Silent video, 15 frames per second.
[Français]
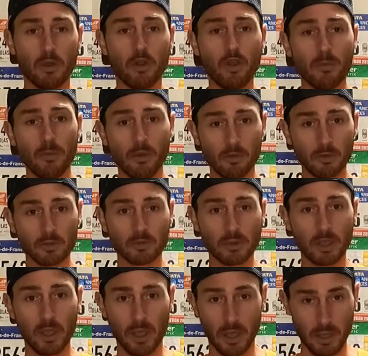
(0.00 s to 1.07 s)
comment
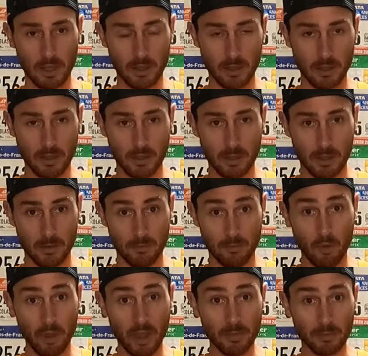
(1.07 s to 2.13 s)
construire un
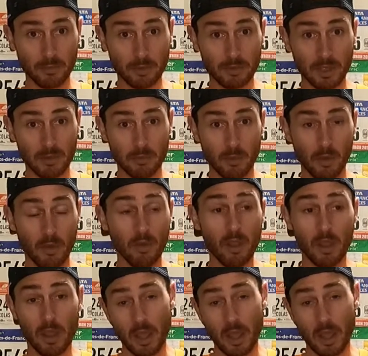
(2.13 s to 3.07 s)
programme d'entraînement,